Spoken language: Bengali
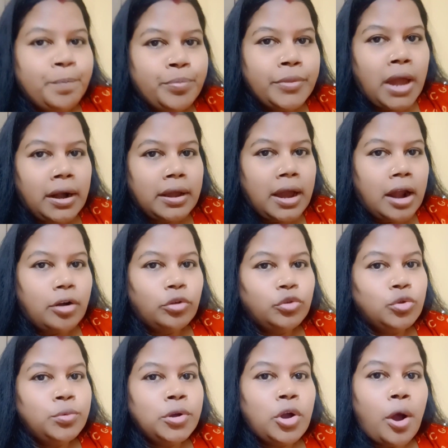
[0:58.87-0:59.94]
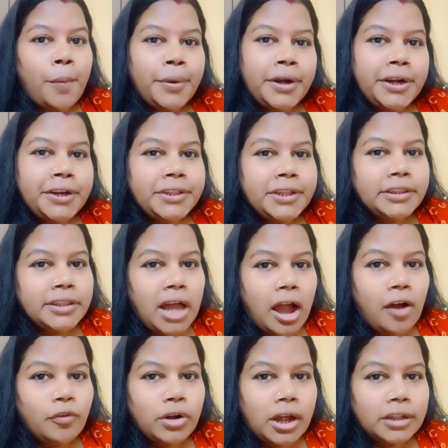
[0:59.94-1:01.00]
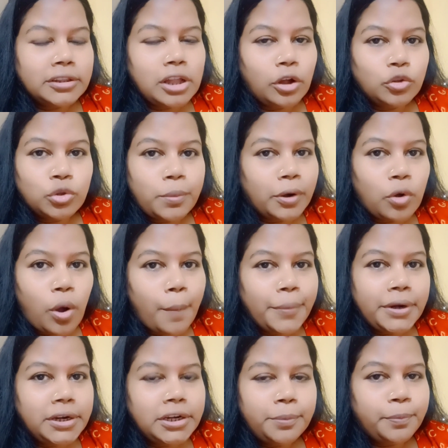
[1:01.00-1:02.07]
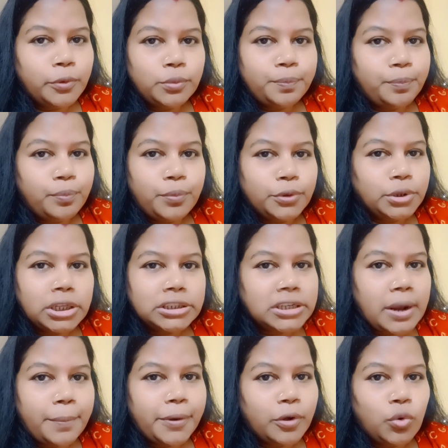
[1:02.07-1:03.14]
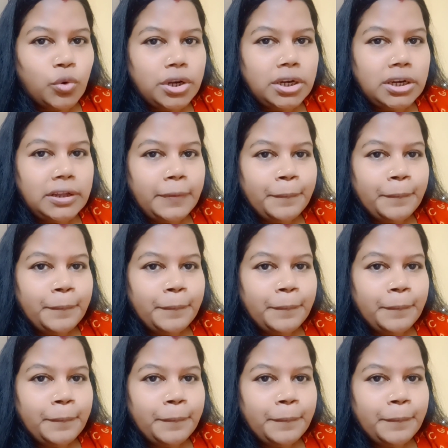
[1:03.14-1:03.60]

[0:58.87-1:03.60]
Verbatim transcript: তার কারণ তুমি কমিউনিটিতে দাও না দাও তোমার কমিউনিটির প্রত্যাশা আমরা করিনি